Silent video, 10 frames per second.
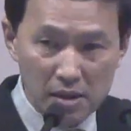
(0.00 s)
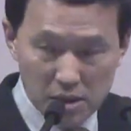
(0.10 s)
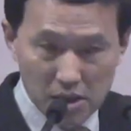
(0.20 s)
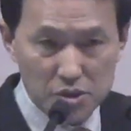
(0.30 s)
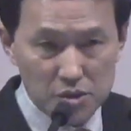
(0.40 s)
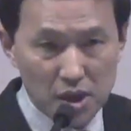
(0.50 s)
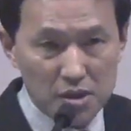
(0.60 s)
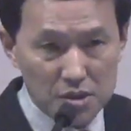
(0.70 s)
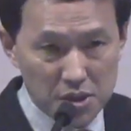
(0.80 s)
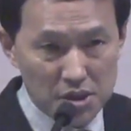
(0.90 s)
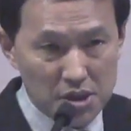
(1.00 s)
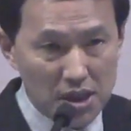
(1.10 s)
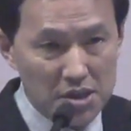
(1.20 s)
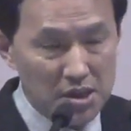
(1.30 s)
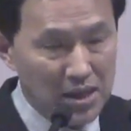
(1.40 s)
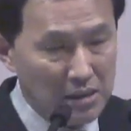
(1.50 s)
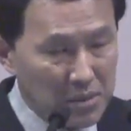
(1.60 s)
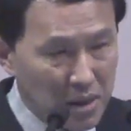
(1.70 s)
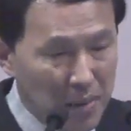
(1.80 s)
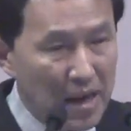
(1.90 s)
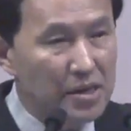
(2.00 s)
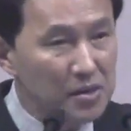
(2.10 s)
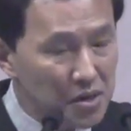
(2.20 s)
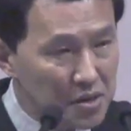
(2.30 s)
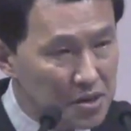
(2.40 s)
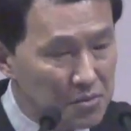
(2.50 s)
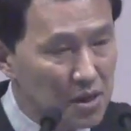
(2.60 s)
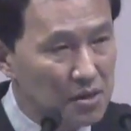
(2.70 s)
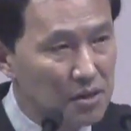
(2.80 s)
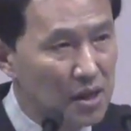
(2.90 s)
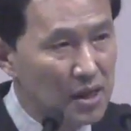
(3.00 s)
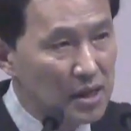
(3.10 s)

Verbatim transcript: 예수가 그리스도 사실이 날마다 발견되어지면